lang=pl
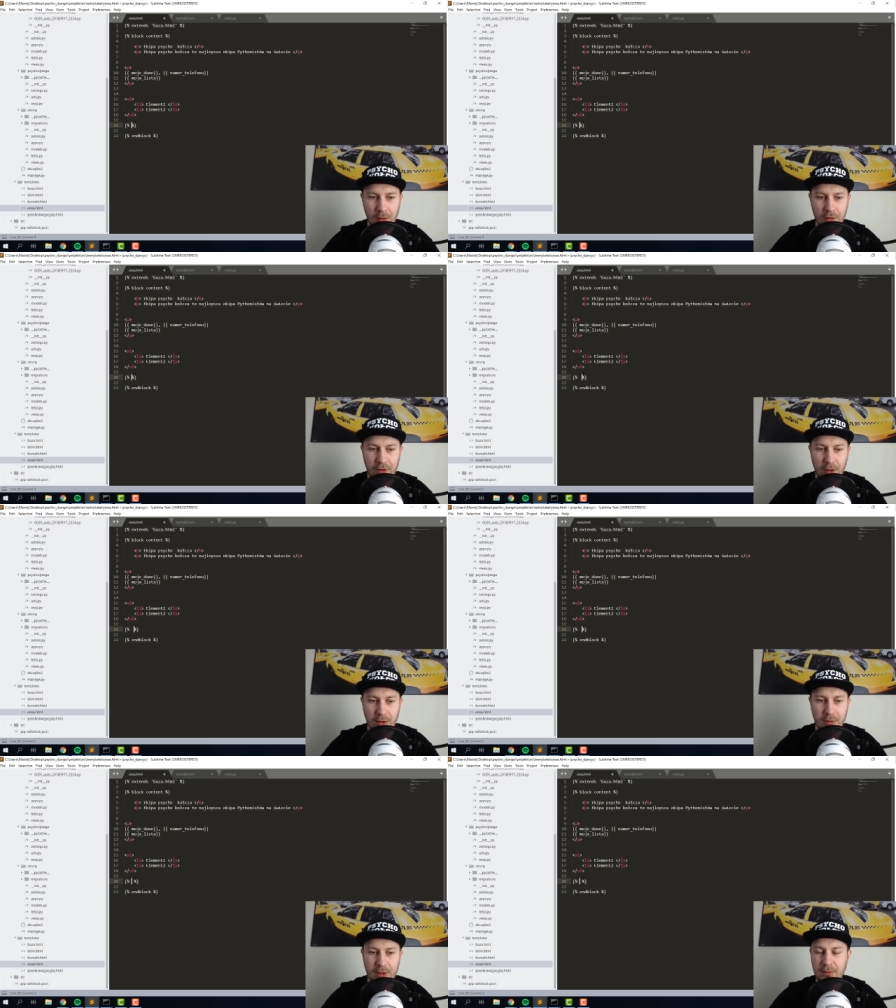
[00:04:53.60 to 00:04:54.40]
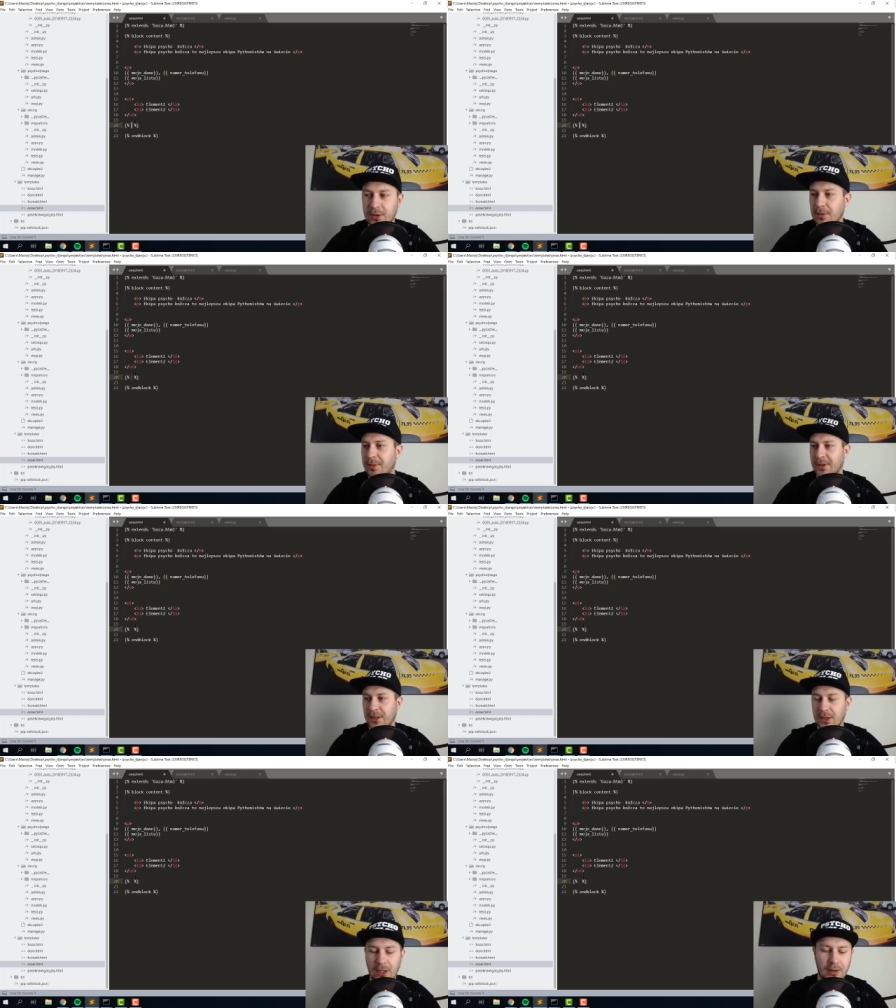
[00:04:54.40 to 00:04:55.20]
No i w środku będziemy sobie
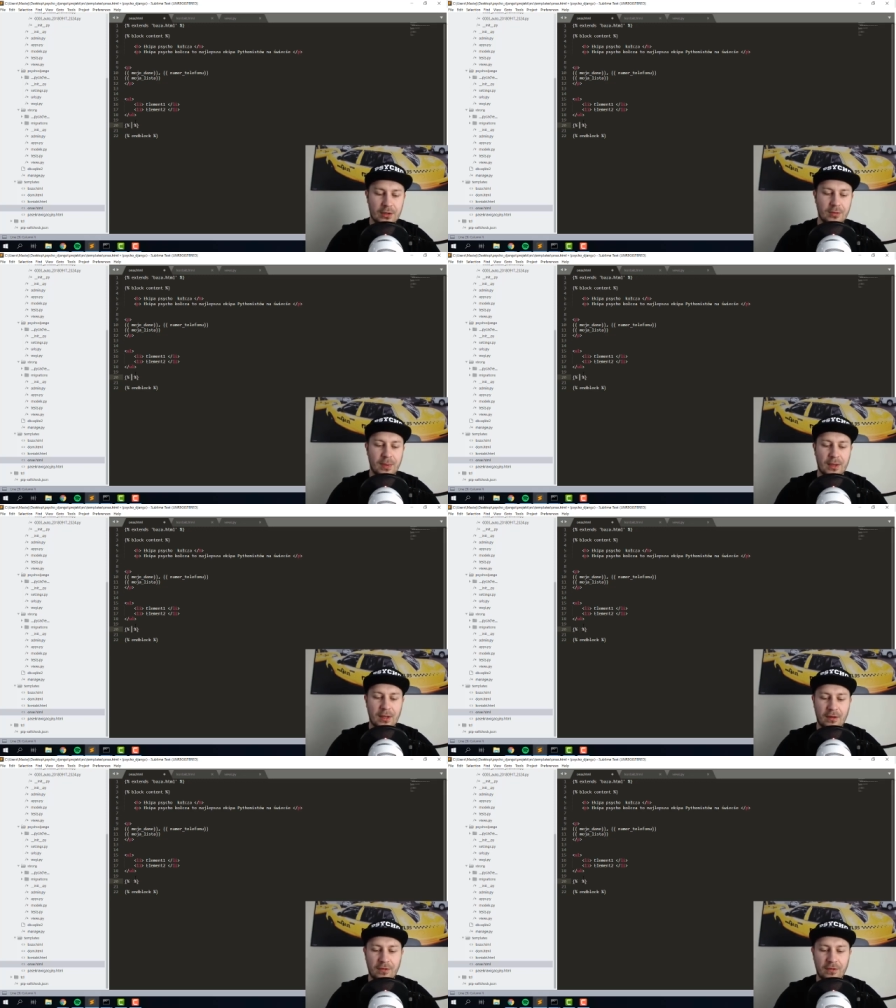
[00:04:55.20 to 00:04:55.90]
pisać naszą pętlę